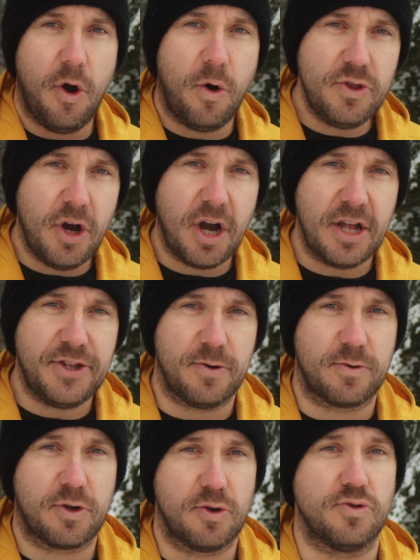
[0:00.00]
On aura
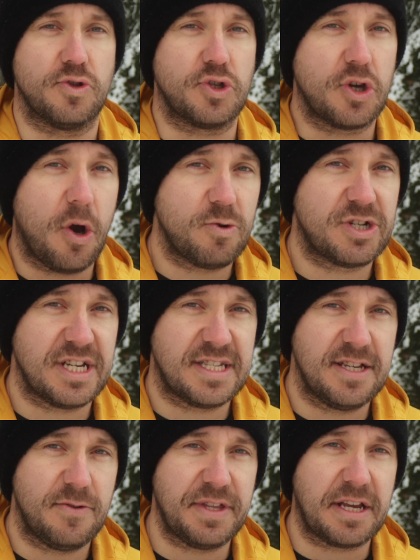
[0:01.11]
donc une grosse
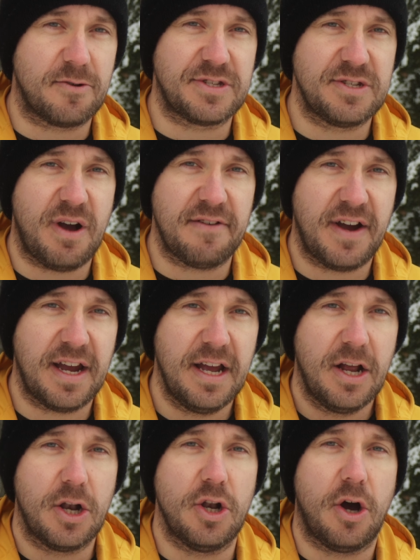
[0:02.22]
gestion des conditions à faire
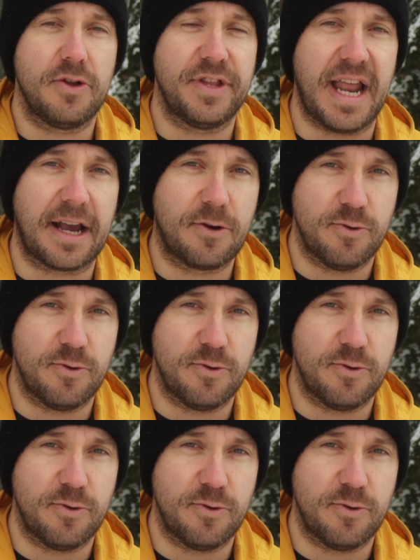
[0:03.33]
lors de la